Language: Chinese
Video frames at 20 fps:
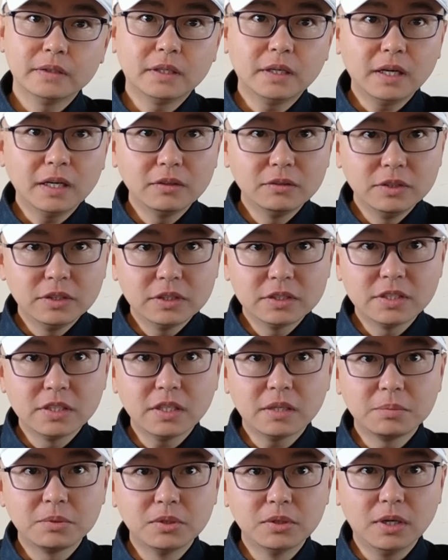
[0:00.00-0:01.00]
当然还有一个新
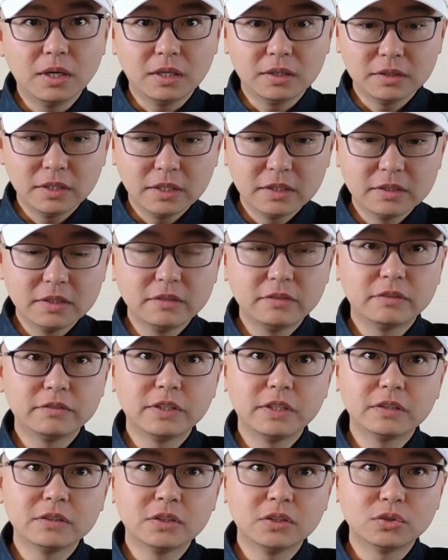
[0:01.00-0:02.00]
加坡啊，那个地方
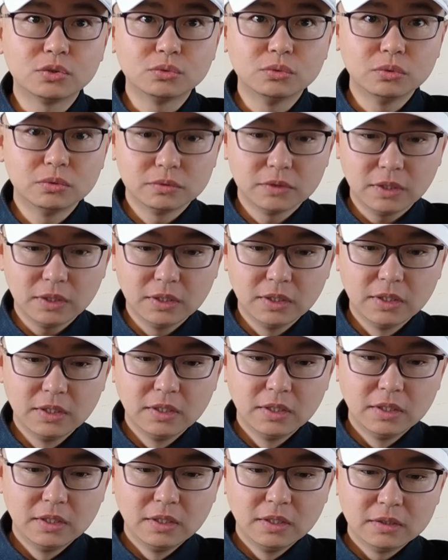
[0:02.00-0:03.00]
非常特殊啊，
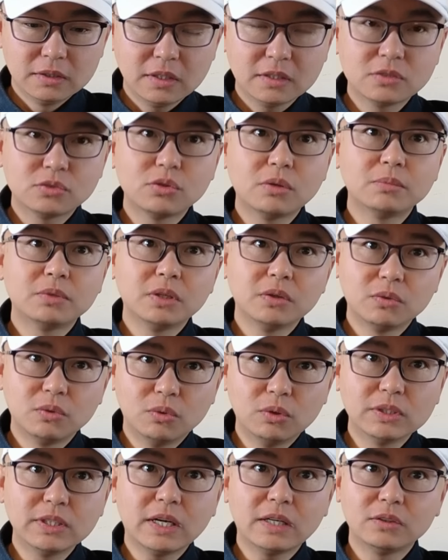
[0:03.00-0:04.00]
它算不算
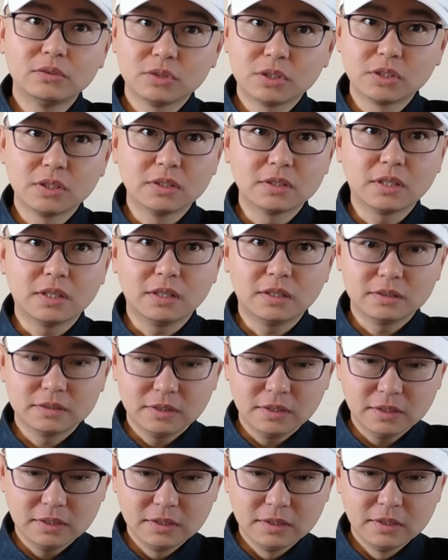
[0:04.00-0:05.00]
国家都是个事儿
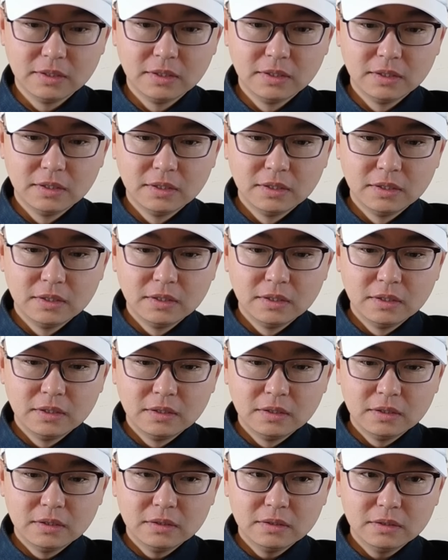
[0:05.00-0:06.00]
啊
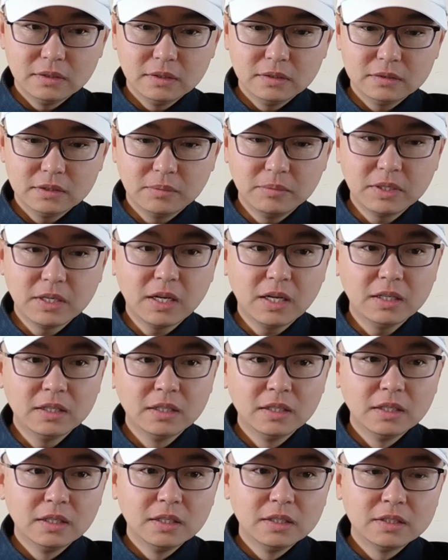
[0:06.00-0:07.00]
啊，咱们看。
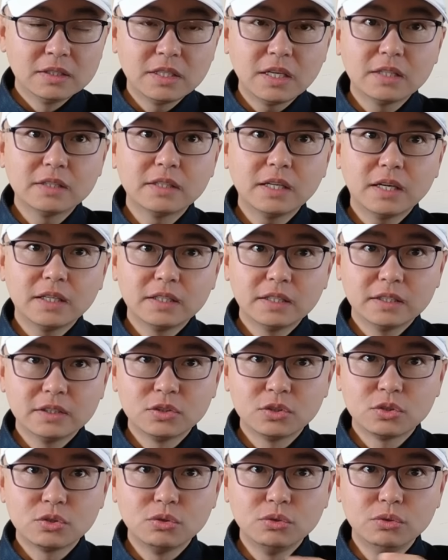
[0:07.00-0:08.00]
现在这个
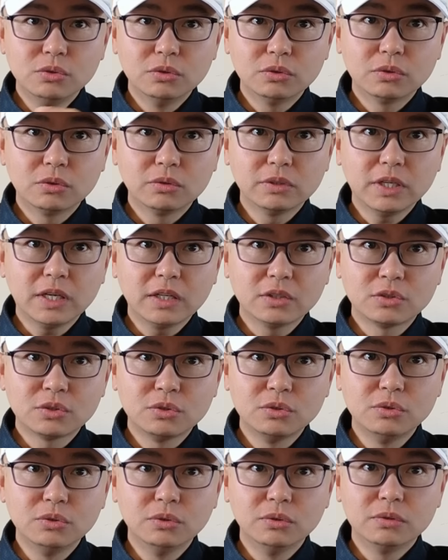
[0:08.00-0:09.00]
区域，东南亚
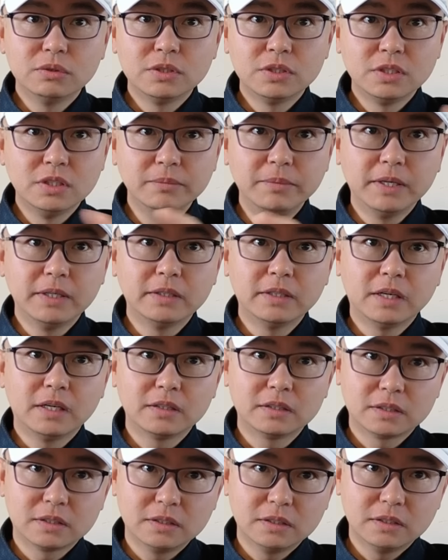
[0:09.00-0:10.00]
区域基本
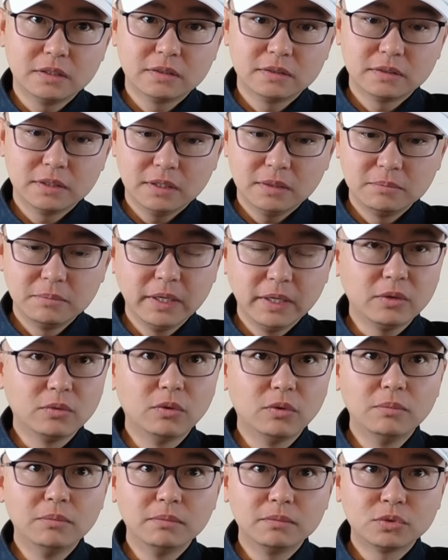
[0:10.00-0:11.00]
上是啊，美
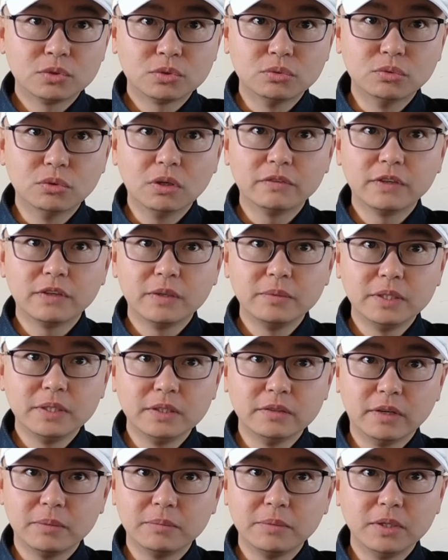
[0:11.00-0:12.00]
国除了菲律宾
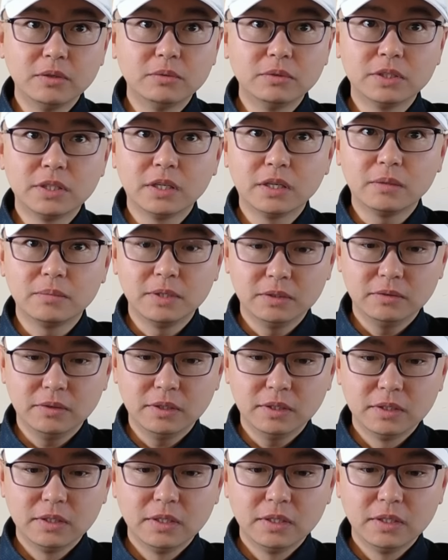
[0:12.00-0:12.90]
以外没有铁杆朋友。